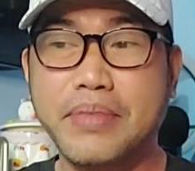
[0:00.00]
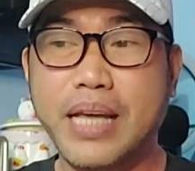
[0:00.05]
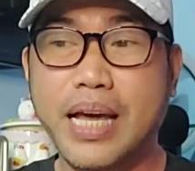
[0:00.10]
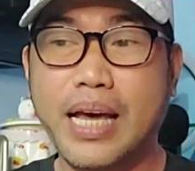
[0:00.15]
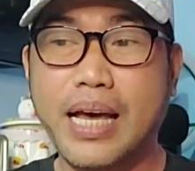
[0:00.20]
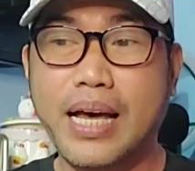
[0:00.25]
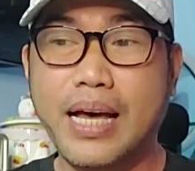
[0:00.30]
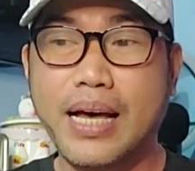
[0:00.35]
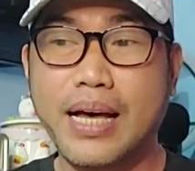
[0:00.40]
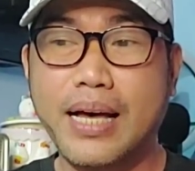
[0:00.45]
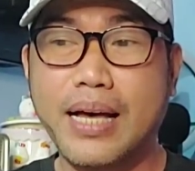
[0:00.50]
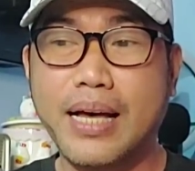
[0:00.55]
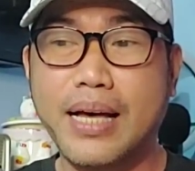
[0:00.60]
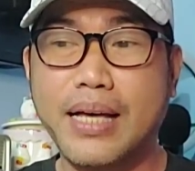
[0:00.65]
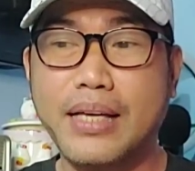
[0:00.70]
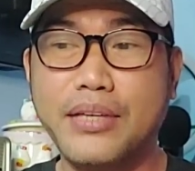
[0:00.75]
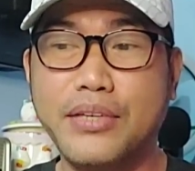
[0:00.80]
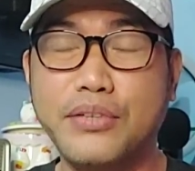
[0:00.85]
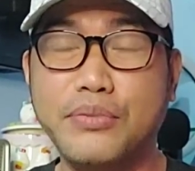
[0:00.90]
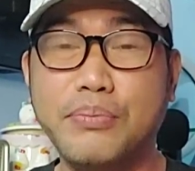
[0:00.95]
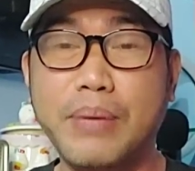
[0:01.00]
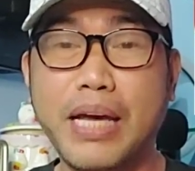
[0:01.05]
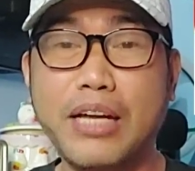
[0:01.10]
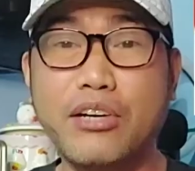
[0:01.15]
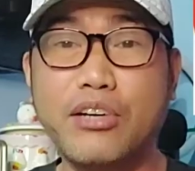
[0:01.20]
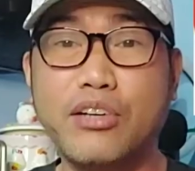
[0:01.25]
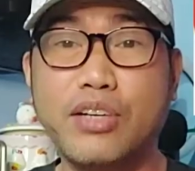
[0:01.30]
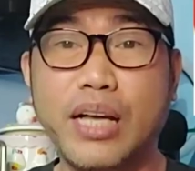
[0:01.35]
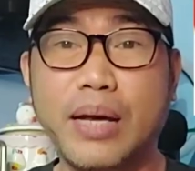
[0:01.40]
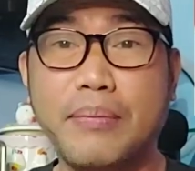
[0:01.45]
uh, yung
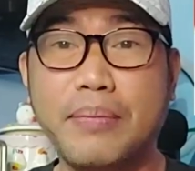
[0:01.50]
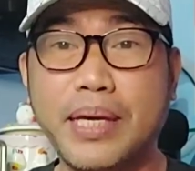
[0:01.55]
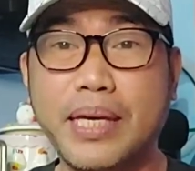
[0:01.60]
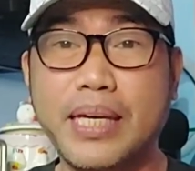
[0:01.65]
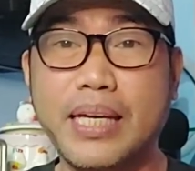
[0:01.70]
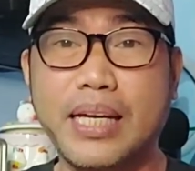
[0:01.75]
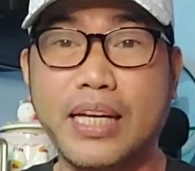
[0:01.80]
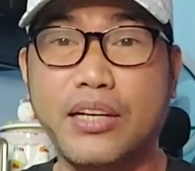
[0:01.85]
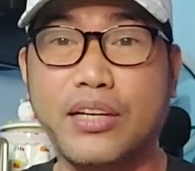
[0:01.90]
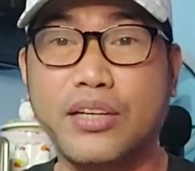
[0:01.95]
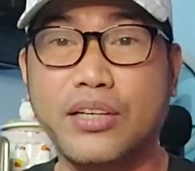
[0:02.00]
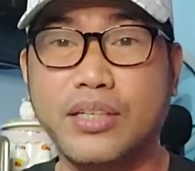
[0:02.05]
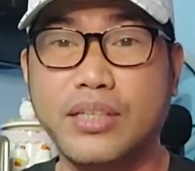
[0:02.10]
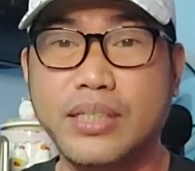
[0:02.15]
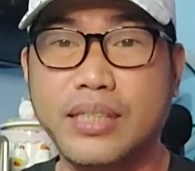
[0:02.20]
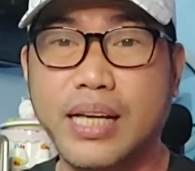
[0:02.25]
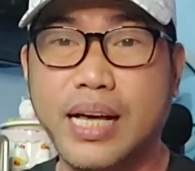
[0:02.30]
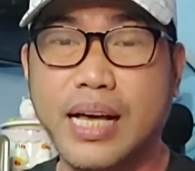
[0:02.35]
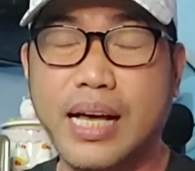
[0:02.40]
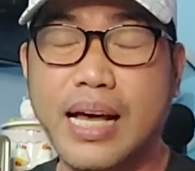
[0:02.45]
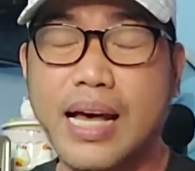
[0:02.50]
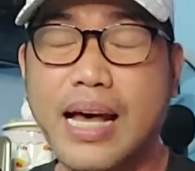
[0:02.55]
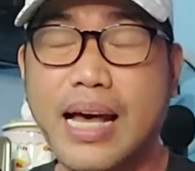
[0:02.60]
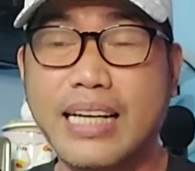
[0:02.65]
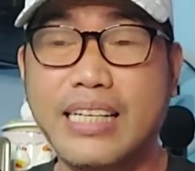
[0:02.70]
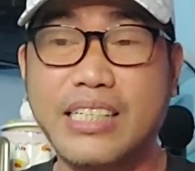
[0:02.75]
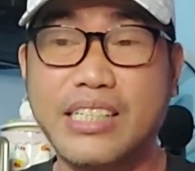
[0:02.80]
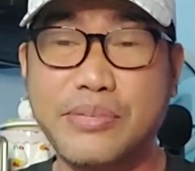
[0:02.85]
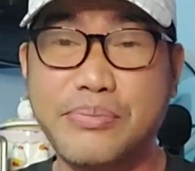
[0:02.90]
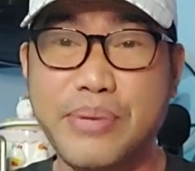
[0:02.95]
meron kaming ano, uh,
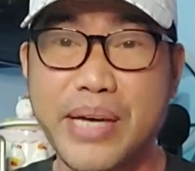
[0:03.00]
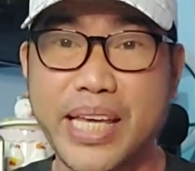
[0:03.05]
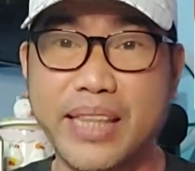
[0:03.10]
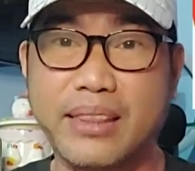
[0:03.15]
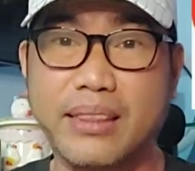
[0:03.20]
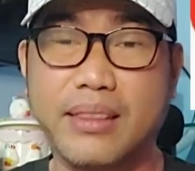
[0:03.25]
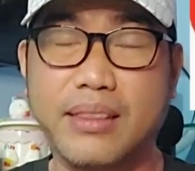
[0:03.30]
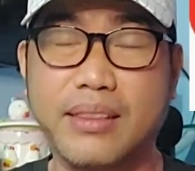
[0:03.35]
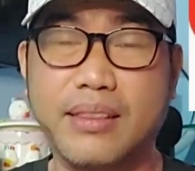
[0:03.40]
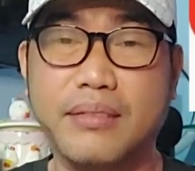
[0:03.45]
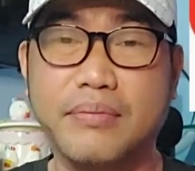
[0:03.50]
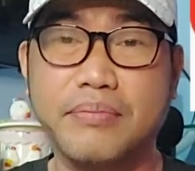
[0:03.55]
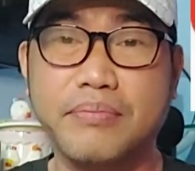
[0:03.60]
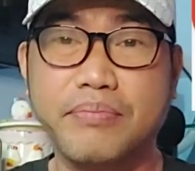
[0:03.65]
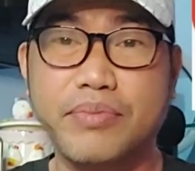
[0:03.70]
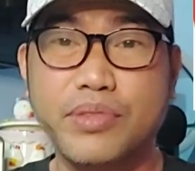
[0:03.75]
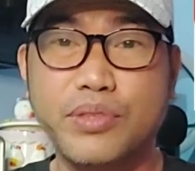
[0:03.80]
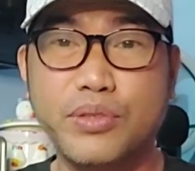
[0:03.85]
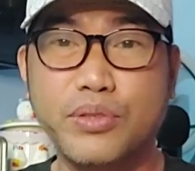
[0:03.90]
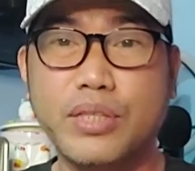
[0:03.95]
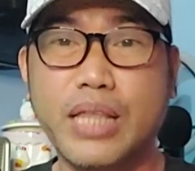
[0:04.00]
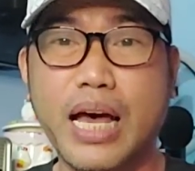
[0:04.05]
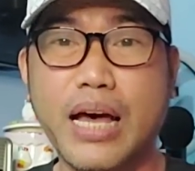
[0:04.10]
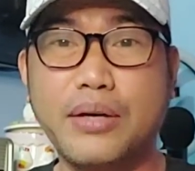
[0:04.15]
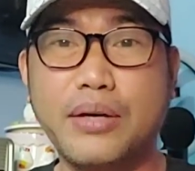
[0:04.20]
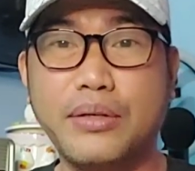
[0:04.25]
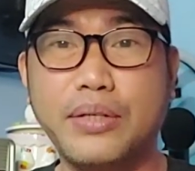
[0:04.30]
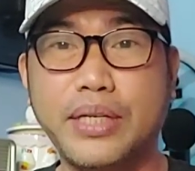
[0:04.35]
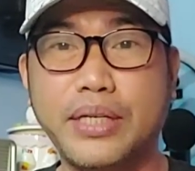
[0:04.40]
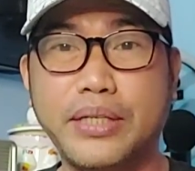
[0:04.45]
agreement ng
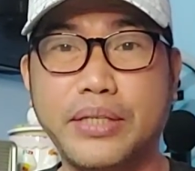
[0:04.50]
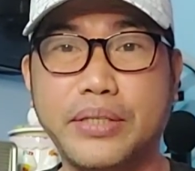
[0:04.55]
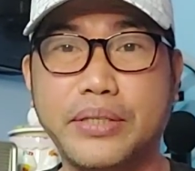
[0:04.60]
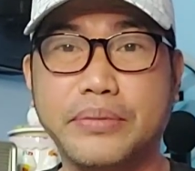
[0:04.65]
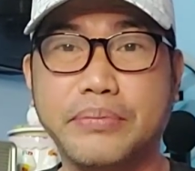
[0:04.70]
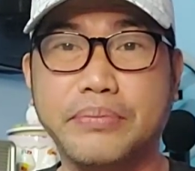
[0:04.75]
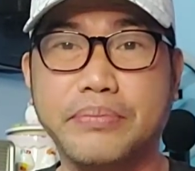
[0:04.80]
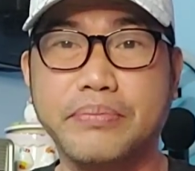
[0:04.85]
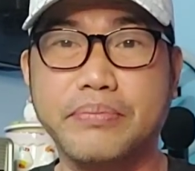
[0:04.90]
tao na yon.